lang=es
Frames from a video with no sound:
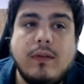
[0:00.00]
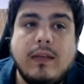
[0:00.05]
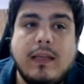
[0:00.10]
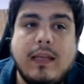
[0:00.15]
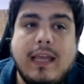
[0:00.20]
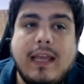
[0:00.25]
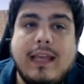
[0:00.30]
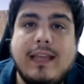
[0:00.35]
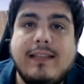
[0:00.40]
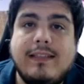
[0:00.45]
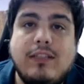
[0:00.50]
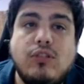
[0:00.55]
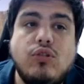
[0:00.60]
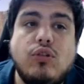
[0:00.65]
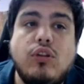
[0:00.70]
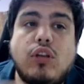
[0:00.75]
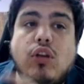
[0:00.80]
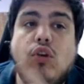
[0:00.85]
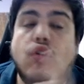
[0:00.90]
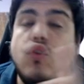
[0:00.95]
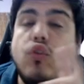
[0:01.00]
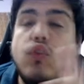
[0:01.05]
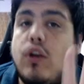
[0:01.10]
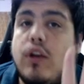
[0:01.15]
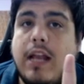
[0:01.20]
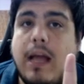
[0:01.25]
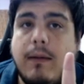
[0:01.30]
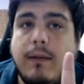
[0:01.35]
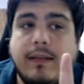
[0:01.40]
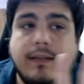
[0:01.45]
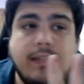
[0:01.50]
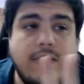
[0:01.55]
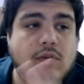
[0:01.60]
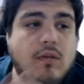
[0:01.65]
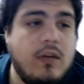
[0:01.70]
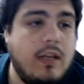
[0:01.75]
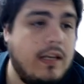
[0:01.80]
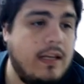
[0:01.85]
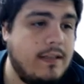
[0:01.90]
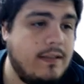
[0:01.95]
eh, si yo tengo dos naves, esto
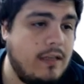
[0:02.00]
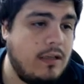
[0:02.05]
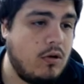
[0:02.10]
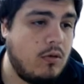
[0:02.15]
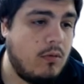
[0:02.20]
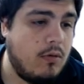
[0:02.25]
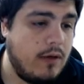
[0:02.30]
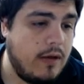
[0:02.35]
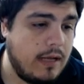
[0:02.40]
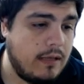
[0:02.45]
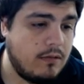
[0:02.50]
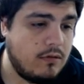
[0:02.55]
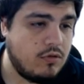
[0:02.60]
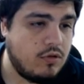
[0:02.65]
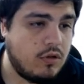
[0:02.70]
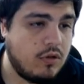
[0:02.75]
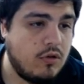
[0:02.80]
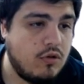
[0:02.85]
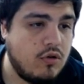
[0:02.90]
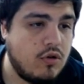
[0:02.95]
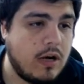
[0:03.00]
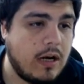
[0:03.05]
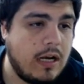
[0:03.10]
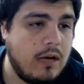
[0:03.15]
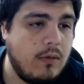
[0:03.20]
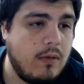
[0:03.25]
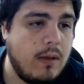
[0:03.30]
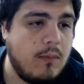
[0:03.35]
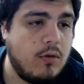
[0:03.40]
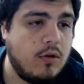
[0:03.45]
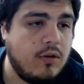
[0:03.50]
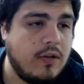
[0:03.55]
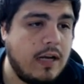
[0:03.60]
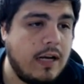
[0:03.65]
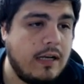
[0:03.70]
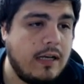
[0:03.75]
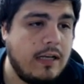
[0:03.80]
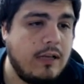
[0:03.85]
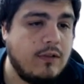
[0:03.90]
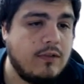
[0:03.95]
quiere decir, como verán, yo, acá les voy a
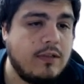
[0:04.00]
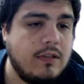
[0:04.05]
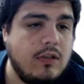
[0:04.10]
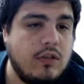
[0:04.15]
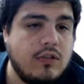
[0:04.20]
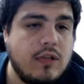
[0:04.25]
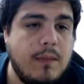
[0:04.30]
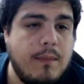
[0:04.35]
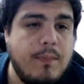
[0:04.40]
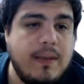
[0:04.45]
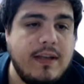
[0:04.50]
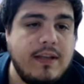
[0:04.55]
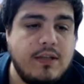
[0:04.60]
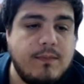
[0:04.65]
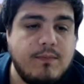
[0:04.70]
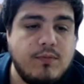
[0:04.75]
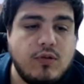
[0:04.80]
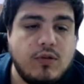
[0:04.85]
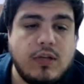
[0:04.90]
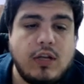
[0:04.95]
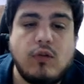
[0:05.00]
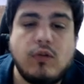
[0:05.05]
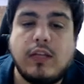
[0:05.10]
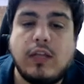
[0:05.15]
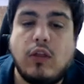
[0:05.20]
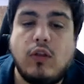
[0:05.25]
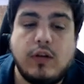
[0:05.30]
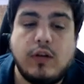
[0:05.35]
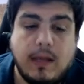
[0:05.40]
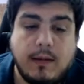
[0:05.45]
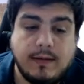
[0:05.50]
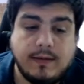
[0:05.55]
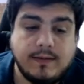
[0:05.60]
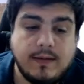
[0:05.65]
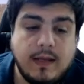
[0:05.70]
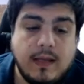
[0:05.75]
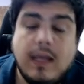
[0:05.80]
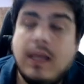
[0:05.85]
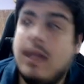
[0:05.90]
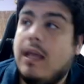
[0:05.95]
mostrar los, spaceships, yo tengo estas dos naves.
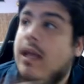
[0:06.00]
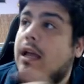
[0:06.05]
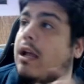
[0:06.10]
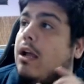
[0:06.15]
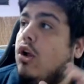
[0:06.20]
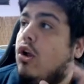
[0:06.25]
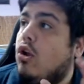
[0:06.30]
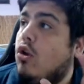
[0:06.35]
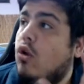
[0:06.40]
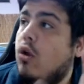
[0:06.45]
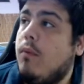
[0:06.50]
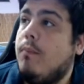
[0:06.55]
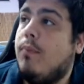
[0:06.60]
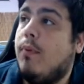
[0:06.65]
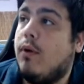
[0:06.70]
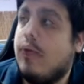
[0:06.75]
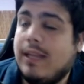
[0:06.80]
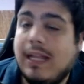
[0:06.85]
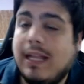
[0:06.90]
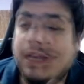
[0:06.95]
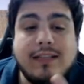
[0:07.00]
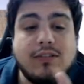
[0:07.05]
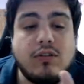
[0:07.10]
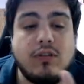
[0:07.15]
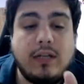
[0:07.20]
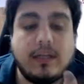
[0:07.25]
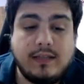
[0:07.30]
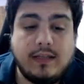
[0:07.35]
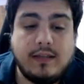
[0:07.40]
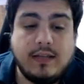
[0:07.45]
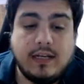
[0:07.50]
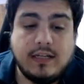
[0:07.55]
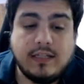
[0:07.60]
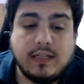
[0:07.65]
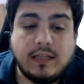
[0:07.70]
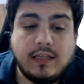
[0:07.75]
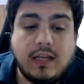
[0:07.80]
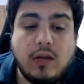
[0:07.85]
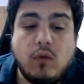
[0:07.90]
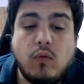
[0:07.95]
Lo importante son las
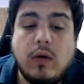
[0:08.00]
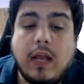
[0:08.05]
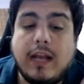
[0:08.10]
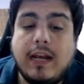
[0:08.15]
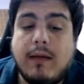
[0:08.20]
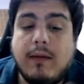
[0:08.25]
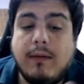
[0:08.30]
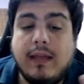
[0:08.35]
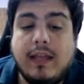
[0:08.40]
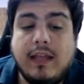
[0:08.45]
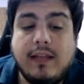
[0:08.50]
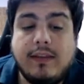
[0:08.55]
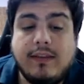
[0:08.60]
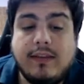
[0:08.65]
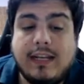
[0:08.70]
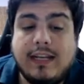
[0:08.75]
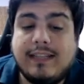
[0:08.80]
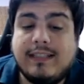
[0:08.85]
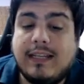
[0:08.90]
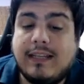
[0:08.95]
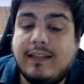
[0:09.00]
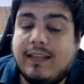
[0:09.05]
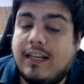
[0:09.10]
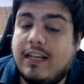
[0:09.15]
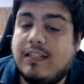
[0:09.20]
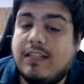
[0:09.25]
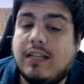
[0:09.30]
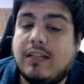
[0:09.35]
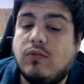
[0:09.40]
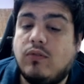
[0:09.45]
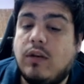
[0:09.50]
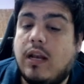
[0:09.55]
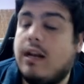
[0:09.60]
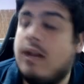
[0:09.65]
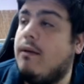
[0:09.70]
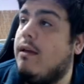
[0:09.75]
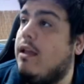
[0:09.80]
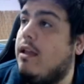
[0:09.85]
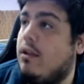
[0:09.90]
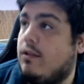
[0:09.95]
estrellas. Tengo una nave de tres estrellas y una
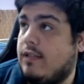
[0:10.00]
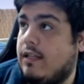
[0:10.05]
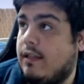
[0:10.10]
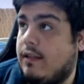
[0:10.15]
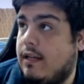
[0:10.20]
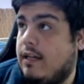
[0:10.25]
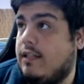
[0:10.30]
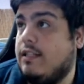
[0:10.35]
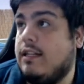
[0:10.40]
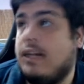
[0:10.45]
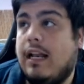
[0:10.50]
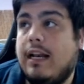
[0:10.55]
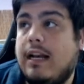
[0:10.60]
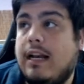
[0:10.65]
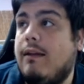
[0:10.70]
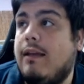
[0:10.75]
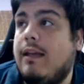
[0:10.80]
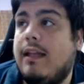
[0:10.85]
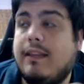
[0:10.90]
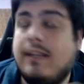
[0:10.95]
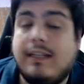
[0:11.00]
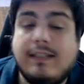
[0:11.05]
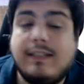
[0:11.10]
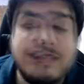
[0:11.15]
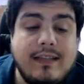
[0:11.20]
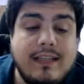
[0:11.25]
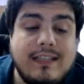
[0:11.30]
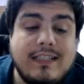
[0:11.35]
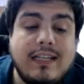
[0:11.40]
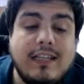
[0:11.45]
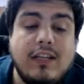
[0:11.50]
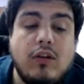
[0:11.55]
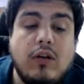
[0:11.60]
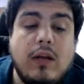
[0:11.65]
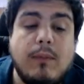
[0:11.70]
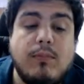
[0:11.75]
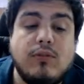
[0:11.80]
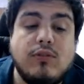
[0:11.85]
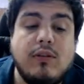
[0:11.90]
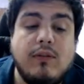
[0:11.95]
nave de dos estrellas. La nave de tres estrellas tengo
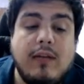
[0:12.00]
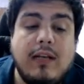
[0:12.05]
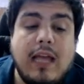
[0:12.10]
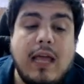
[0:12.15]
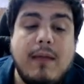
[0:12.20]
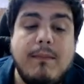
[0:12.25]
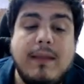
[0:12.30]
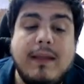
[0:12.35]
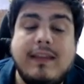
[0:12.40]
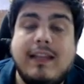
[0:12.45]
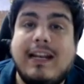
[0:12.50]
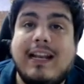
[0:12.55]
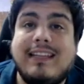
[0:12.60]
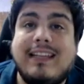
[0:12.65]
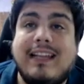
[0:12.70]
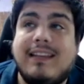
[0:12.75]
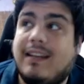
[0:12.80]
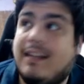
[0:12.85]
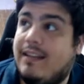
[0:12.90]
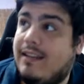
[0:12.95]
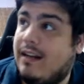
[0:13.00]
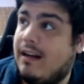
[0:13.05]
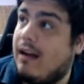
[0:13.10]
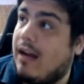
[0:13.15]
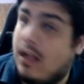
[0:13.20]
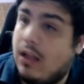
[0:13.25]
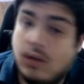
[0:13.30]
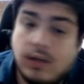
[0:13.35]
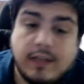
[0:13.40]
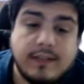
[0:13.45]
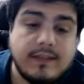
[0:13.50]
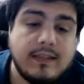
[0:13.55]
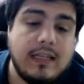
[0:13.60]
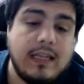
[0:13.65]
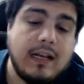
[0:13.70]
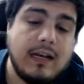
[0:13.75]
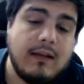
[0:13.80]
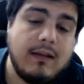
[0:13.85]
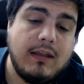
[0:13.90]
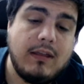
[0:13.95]
la posibilidad de meter hasta tres trabajadores.
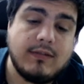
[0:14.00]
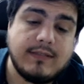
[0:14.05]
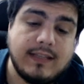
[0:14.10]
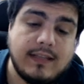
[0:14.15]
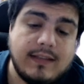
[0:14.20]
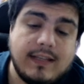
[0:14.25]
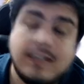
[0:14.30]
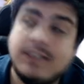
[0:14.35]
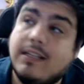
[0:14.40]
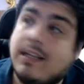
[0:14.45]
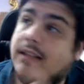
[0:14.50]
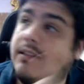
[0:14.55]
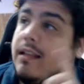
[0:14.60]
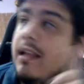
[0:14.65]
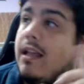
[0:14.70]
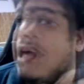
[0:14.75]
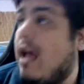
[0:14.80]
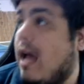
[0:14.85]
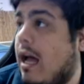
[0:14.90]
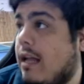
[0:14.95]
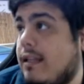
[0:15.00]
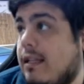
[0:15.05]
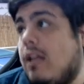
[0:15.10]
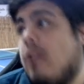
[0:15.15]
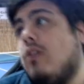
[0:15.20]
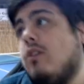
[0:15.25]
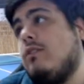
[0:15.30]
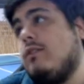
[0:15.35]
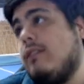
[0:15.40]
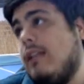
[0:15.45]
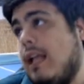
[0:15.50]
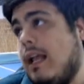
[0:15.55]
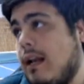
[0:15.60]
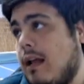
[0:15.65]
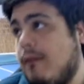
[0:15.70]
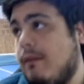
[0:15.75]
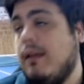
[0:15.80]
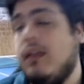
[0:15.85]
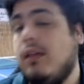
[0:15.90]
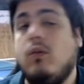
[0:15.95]
La nave de dos estrellas hasta dos, La
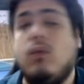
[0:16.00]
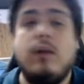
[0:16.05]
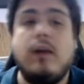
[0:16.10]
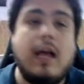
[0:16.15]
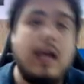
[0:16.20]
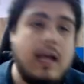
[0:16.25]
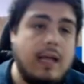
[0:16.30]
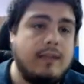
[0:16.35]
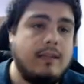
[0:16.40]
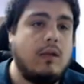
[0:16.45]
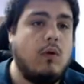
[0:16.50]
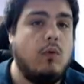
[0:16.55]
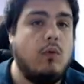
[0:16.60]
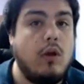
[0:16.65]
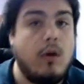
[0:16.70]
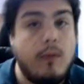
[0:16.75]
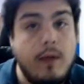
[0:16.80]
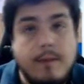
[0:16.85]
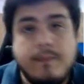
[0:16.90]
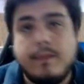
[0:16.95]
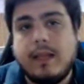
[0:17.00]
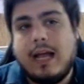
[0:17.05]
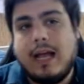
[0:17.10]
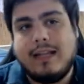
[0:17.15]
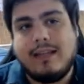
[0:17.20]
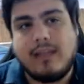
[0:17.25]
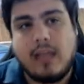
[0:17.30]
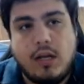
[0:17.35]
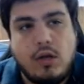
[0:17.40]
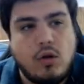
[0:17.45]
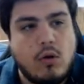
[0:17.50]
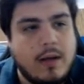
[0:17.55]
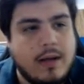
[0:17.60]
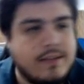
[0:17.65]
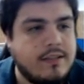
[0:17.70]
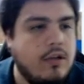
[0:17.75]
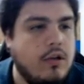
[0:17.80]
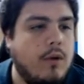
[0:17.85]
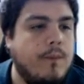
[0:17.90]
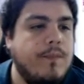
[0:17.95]
nave de una hasta uno. Bien, hasta ahí lo
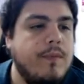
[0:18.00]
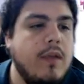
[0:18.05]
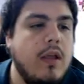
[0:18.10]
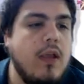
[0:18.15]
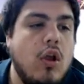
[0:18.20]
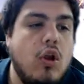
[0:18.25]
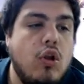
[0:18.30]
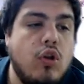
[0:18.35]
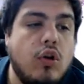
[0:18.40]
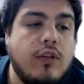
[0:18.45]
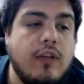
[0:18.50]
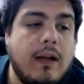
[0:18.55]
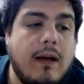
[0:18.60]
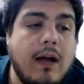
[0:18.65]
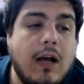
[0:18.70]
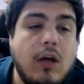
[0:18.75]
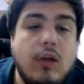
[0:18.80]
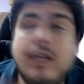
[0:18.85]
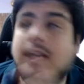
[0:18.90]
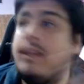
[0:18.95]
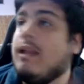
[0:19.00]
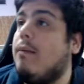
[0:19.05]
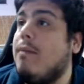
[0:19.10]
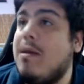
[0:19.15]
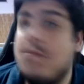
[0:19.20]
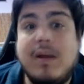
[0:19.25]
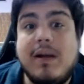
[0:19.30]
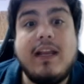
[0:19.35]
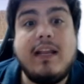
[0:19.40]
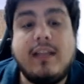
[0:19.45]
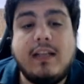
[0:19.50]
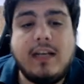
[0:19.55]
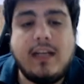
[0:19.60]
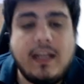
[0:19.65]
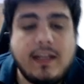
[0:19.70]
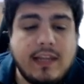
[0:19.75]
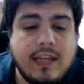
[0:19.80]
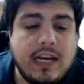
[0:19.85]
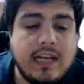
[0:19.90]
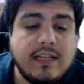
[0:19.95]
básico. Los trabajadores también van a tener
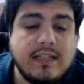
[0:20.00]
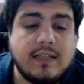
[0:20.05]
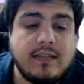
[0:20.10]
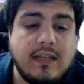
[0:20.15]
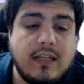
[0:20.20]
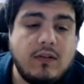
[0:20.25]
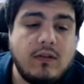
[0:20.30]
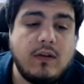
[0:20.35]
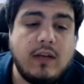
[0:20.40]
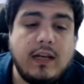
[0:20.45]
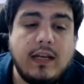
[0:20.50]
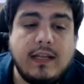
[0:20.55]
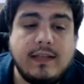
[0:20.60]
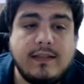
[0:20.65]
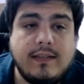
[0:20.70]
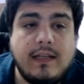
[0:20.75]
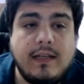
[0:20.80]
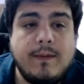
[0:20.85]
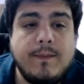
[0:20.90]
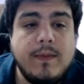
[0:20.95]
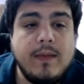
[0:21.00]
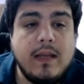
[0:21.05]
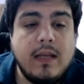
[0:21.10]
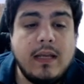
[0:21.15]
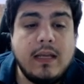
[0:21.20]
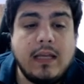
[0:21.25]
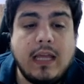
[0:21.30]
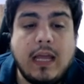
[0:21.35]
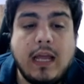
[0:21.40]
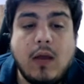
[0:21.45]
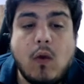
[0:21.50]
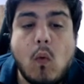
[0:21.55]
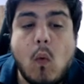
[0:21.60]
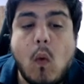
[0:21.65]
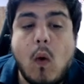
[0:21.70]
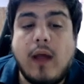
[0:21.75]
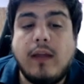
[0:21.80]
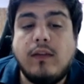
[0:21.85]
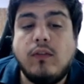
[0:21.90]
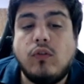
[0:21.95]
estrellas. Esto quiere decir que
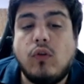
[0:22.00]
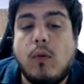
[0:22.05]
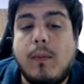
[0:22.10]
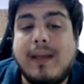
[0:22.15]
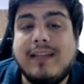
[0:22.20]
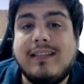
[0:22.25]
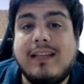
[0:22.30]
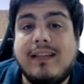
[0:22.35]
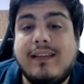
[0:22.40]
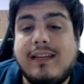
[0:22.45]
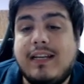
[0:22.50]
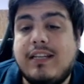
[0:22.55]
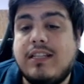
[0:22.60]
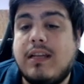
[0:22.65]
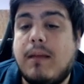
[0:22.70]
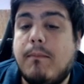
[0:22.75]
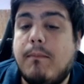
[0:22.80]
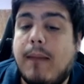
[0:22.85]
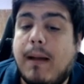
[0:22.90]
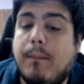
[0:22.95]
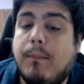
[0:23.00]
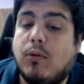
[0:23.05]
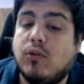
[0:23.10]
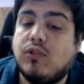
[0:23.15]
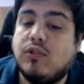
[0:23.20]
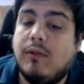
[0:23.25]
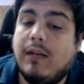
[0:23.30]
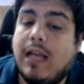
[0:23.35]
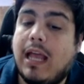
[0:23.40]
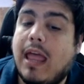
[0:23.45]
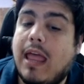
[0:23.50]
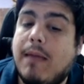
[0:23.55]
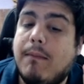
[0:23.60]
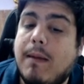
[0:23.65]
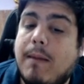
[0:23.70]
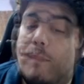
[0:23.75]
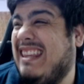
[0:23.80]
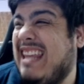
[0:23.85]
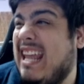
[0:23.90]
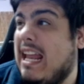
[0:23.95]
cuanto más estrellas, más posibilidad de
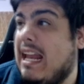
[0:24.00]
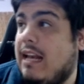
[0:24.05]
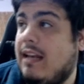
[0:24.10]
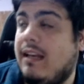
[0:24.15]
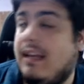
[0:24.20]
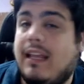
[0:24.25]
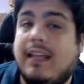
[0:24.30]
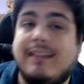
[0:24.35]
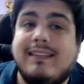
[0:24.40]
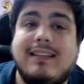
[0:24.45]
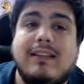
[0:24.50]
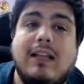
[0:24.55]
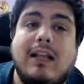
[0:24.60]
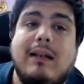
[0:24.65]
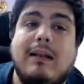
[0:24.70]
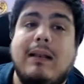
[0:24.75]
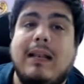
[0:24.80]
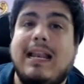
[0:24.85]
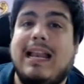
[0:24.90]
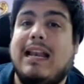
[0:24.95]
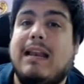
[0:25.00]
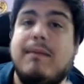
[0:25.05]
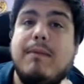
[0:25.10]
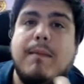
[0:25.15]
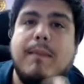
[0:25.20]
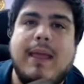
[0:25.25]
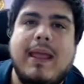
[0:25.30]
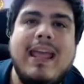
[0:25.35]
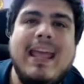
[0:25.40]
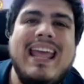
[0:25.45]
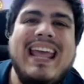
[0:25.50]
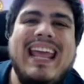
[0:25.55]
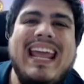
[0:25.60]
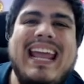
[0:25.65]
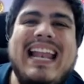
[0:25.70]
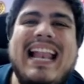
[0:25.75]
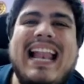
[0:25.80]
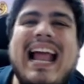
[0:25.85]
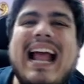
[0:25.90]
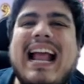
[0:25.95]
MP tienen. ¿Qué es el MP?
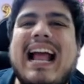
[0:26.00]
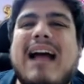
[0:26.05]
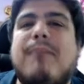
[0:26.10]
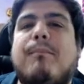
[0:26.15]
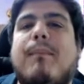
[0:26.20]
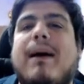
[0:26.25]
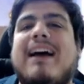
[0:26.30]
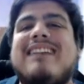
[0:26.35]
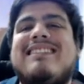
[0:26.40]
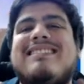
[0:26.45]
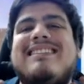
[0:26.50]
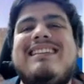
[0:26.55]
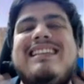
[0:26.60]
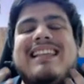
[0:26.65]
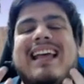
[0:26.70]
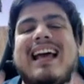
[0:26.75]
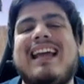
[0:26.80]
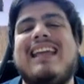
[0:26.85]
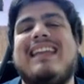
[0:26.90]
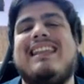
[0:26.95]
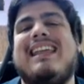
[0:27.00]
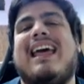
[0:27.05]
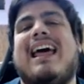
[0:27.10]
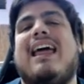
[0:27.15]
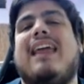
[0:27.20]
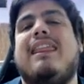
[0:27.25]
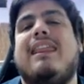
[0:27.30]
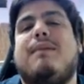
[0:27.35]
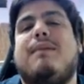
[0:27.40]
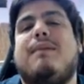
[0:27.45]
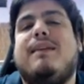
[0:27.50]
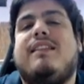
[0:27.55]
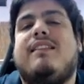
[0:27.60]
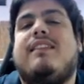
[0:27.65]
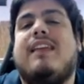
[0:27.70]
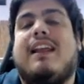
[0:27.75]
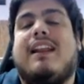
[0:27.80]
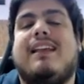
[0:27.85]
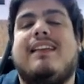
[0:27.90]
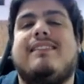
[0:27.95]
Es la capacidad que te da de
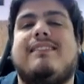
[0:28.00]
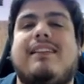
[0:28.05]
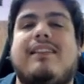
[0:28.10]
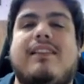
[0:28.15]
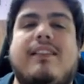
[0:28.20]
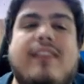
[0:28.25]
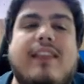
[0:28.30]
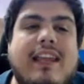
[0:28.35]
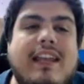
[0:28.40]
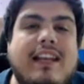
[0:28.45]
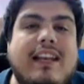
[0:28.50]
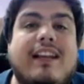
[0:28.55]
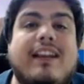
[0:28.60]
mintiar, es decir, de ir y